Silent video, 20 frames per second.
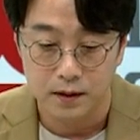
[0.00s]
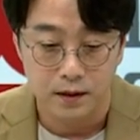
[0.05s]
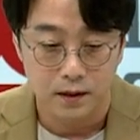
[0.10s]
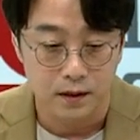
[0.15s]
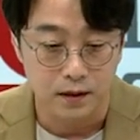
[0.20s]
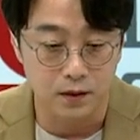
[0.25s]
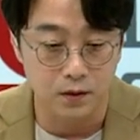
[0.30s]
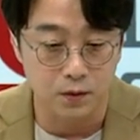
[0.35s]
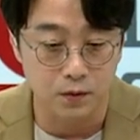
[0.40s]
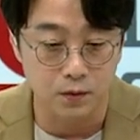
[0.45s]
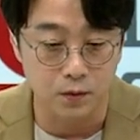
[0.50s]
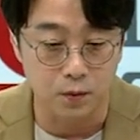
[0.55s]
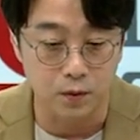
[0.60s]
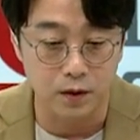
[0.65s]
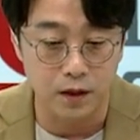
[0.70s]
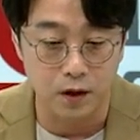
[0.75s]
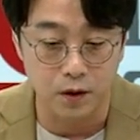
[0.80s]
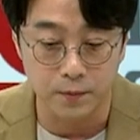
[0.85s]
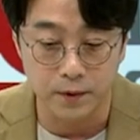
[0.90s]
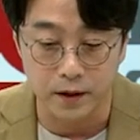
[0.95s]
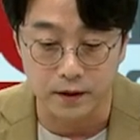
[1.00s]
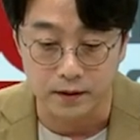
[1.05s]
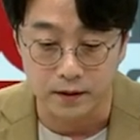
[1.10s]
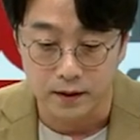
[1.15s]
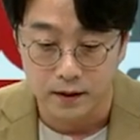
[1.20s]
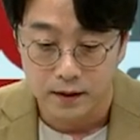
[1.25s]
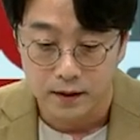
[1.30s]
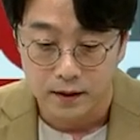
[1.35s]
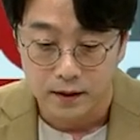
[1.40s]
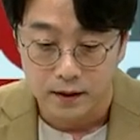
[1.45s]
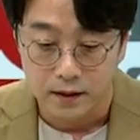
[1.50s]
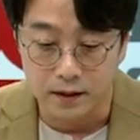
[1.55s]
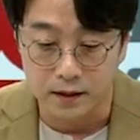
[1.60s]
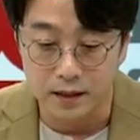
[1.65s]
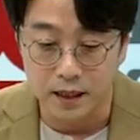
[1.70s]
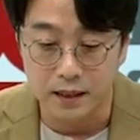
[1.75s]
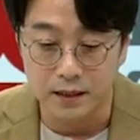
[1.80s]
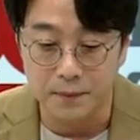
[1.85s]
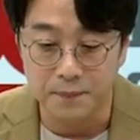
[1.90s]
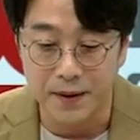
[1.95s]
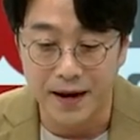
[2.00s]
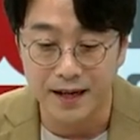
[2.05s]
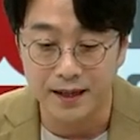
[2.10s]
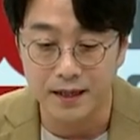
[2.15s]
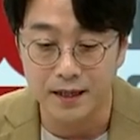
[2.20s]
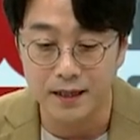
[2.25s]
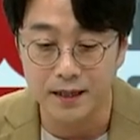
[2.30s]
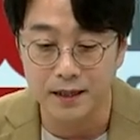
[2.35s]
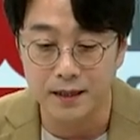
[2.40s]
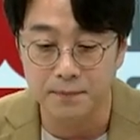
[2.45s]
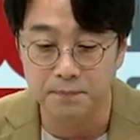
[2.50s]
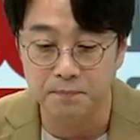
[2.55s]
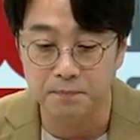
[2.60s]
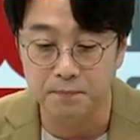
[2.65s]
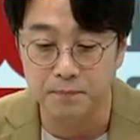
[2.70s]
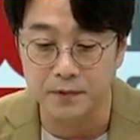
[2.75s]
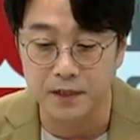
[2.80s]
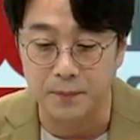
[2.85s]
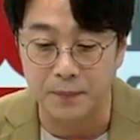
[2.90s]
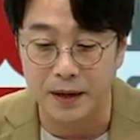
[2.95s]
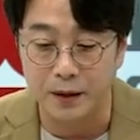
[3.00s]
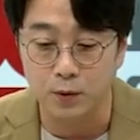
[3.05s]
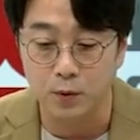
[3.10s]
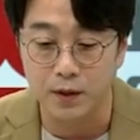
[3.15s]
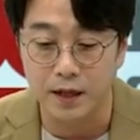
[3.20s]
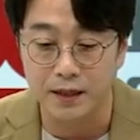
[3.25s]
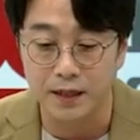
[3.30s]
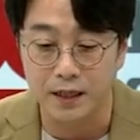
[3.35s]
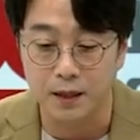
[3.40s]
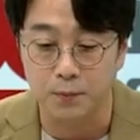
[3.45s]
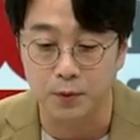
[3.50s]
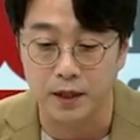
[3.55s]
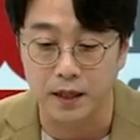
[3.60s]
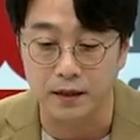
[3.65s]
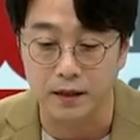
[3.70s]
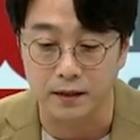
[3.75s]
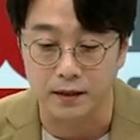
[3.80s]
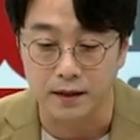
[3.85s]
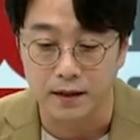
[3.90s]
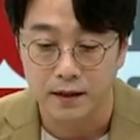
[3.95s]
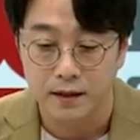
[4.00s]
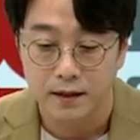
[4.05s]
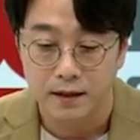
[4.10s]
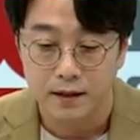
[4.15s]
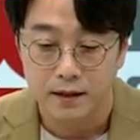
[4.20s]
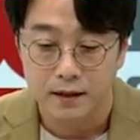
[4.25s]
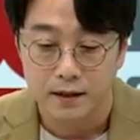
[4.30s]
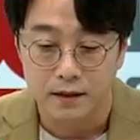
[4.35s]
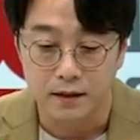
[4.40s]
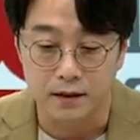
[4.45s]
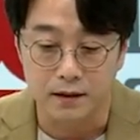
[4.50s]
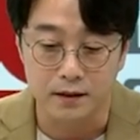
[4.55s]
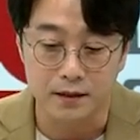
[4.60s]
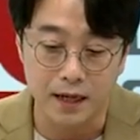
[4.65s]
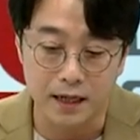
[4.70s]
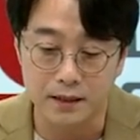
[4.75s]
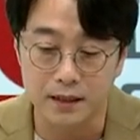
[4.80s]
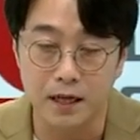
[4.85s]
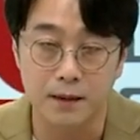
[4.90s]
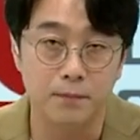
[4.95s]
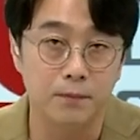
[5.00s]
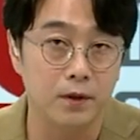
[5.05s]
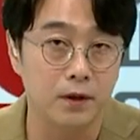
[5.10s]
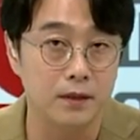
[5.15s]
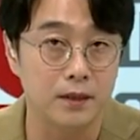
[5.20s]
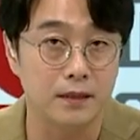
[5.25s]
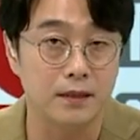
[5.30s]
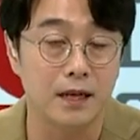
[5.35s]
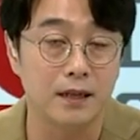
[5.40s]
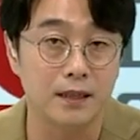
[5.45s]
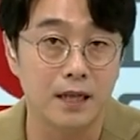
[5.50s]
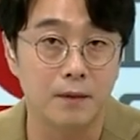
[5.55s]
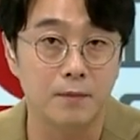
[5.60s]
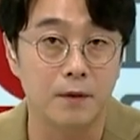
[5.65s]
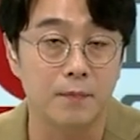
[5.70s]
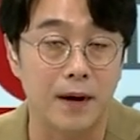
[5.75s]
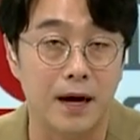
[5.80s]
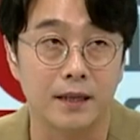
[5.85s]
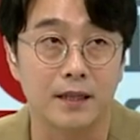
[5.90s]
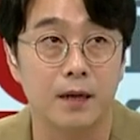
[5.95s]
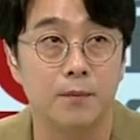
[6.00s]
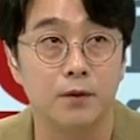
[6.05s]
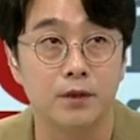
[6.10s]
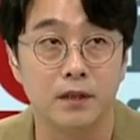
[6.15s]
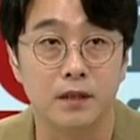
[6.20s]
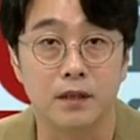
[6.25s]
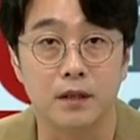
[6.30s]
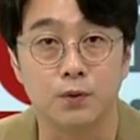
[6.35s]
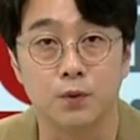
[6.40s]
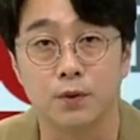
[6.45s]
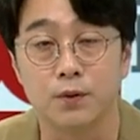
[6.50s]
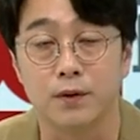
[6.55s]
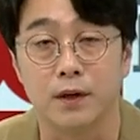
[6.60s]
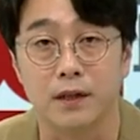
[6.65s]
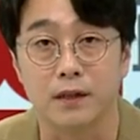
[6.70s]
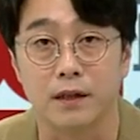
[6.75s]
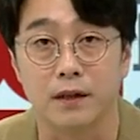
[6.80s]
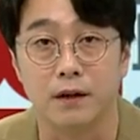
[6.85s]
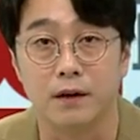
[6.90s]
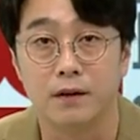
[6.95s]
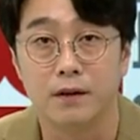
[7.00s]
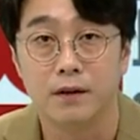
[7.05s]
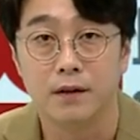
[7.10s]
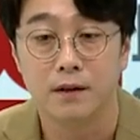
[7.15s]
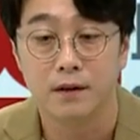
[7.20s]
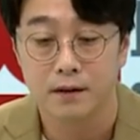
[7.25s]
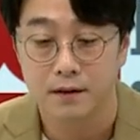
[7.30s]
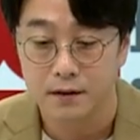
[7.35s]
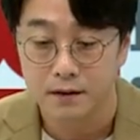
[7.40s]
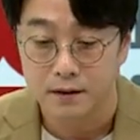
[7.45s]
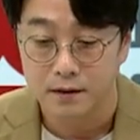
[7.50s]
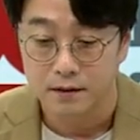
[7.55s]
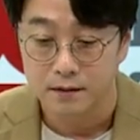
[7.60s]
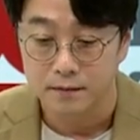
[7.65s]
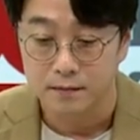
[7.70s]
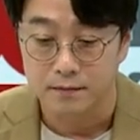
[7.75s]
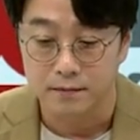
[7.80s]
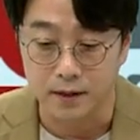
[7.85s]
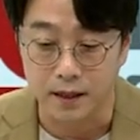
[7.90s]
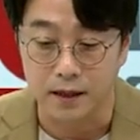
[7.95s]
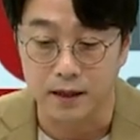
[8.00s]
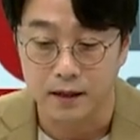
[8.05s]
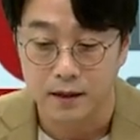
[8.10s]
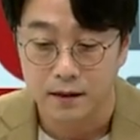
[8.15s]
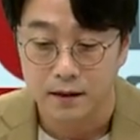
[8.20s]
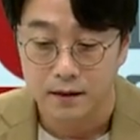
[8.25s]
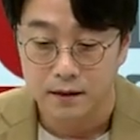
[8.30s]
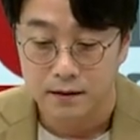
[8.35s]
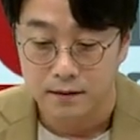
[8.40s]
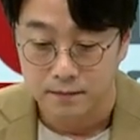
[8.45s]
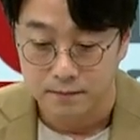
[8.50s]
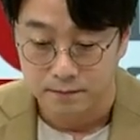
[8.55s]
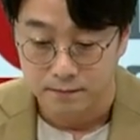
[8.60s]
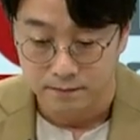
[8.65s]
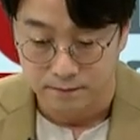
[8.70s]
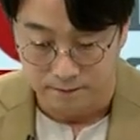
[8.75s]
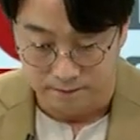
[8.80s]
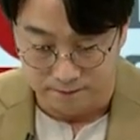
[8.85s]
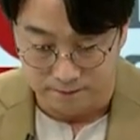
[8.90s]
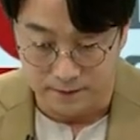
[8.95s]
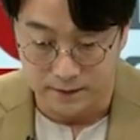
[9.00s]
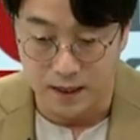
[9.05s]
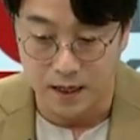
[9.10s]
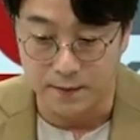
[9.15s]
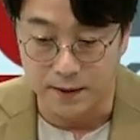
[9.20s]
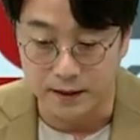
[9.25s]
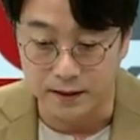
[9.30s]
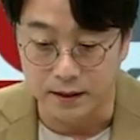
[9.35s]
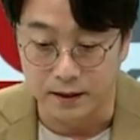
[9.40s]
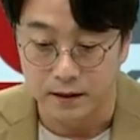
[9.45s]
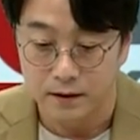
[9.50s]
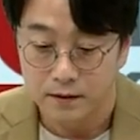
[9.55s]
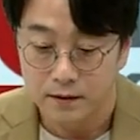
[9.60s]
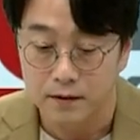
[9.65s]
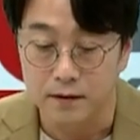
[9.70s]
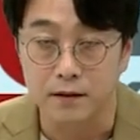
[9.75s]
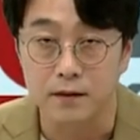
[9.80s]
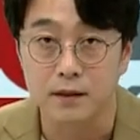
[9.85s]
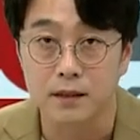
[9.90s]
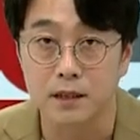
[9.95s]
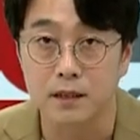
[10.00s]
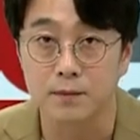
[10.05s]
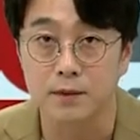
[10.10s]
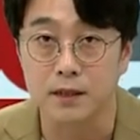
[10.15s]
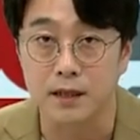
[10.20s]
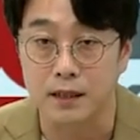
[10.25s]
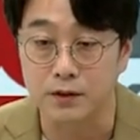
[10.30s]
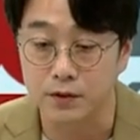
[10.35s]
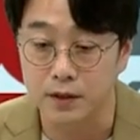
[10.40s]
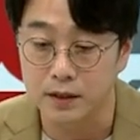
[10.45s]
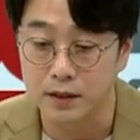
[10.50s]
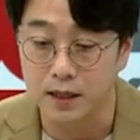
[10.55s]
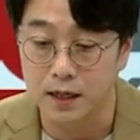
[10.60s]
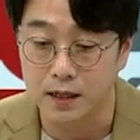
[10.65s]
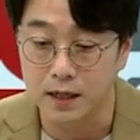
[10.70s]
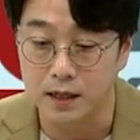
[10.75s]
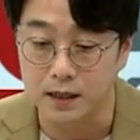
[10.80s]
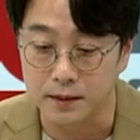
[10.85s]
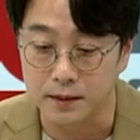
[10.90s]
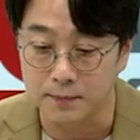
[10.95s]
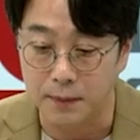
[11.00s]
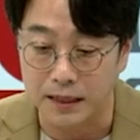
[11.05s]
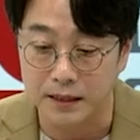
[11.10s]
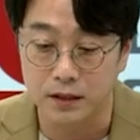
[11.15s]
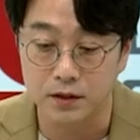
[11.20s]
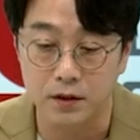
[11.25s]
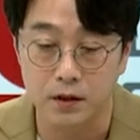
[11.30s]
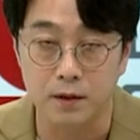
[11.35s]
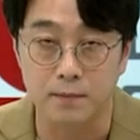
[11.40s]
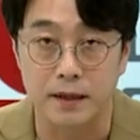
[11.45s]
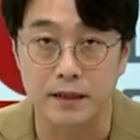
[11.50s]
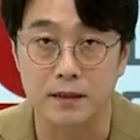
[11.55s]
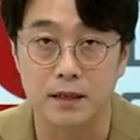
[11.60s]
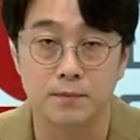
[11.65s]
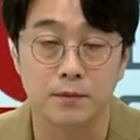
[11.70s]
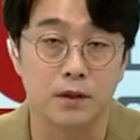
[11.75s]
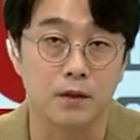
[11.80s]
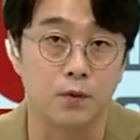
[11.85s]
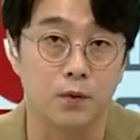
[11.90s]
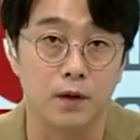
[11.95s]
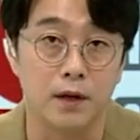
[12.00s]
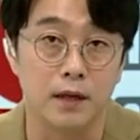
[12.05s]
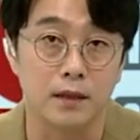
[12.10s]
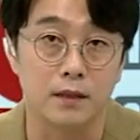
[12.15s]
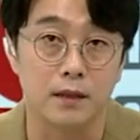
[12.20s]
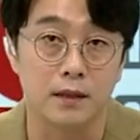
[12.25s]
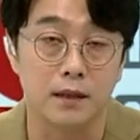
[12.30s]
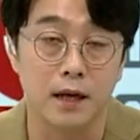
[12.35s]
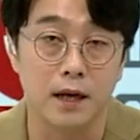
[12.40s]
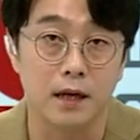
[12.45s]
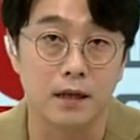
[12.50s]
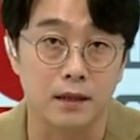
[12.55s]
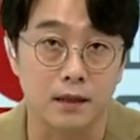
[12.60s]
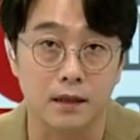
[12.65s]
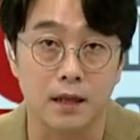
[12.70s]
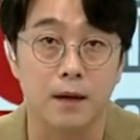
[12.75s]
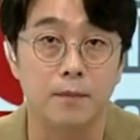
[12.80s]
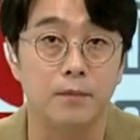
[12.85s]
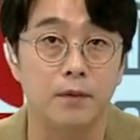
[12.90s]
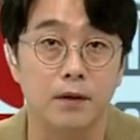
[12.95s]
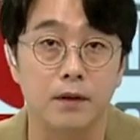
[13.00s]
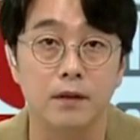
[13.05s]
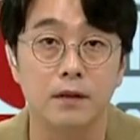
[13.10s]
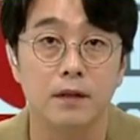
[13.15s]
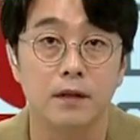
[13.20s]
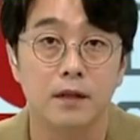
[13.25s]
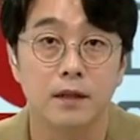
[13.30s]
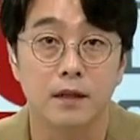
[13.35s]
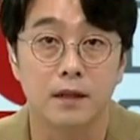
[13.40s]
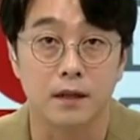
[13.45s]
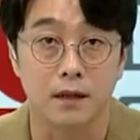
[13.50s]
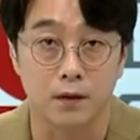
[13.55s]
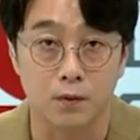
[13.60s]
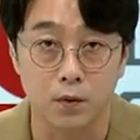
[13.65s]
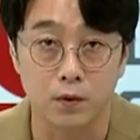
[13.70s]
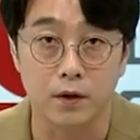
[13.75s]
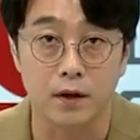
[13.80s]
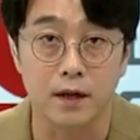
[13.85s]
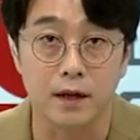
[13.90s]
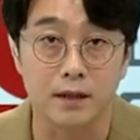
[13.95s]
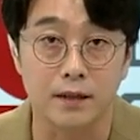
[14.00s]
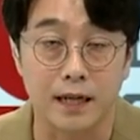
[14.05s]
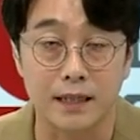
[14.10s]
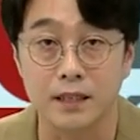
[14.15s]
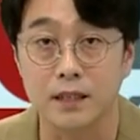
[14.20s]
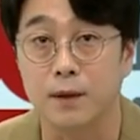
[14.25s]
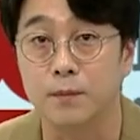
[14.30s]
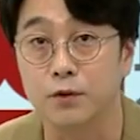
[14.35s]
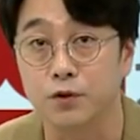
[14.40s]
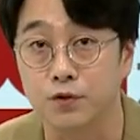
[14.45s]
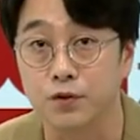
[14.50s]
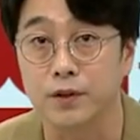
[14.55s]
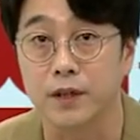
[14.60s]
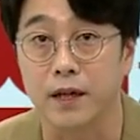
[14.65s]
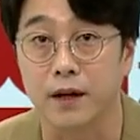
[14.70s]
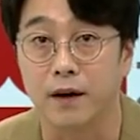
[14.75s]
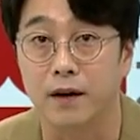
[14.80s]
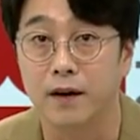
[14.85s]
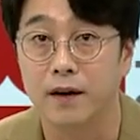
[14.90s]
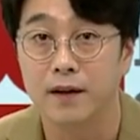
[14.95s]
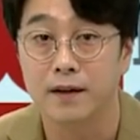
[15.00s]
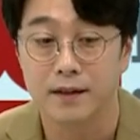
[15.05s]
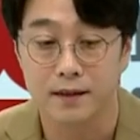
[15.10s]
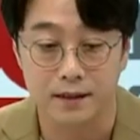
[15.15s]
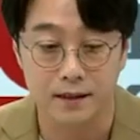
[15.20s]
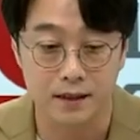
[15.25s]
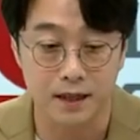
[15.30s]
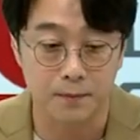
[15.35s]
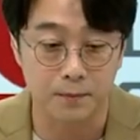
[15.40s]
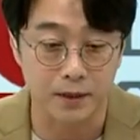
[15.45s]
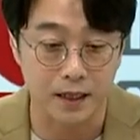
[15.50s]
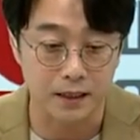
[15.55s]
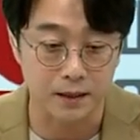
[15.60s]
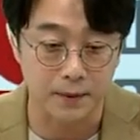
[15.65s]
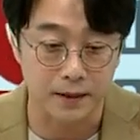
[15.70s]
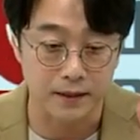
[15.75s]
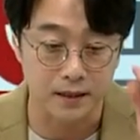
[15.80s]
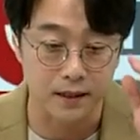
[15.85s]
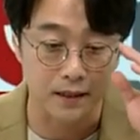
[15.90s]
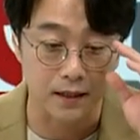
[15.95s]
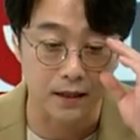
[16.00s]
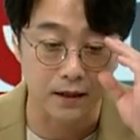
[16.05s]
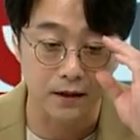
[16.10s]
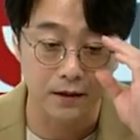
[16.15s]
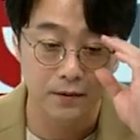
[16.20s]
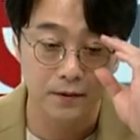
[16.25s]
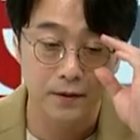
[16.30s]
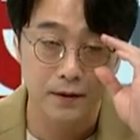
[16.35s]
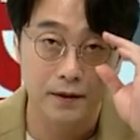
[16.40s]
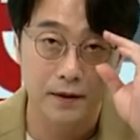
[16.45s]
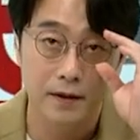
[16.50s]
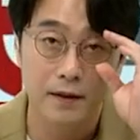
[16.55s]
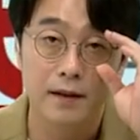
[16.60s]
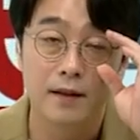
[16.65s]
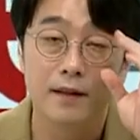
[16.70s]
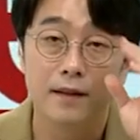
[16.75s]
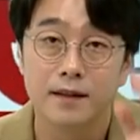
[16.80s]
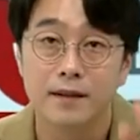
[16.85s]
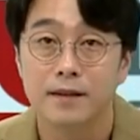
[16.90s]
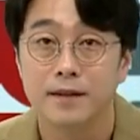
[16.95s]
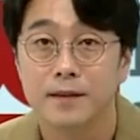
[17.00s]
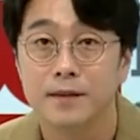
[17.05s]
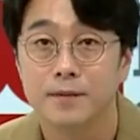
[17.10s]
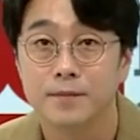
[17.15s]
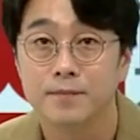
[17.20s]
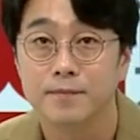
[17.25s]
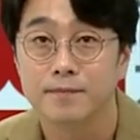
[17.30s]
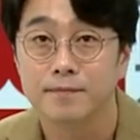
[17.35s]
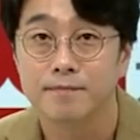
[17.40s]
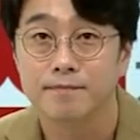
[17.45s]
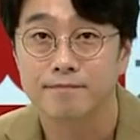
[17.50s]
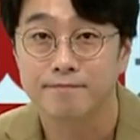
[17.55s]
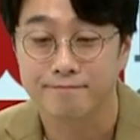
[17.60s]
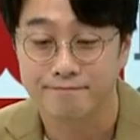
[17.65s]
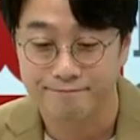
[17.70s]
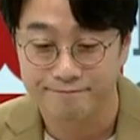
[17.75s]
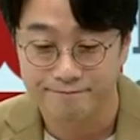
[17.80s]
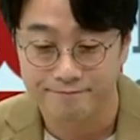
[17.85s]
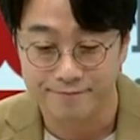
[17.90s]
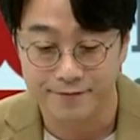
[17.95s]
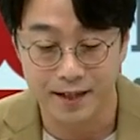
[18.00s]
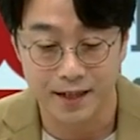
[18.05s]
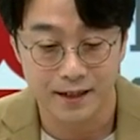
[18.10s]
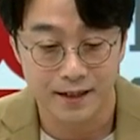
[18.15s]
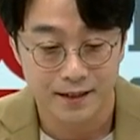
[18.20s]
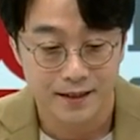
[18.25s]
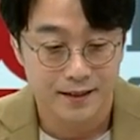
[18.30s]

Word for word: 이 정도 네. 올라오면 그때 이제 팔 이제 매도를 한다기보다는 어, 네. 다시 한번 이제 상담을 받아보시는 게 좋을 것 같아요. 아 네. 이렇게 네. 가격이 올라오면 네 맞아요. 어, 지금은 가지고 계시다가 2원1 3 0원 올라왔을 때 그때 한번 네. 네, 꼭 연락을 다시 한번 주세요. 그때 한번 다시 받을게요. 아, 예. 네 감사합니다. 네.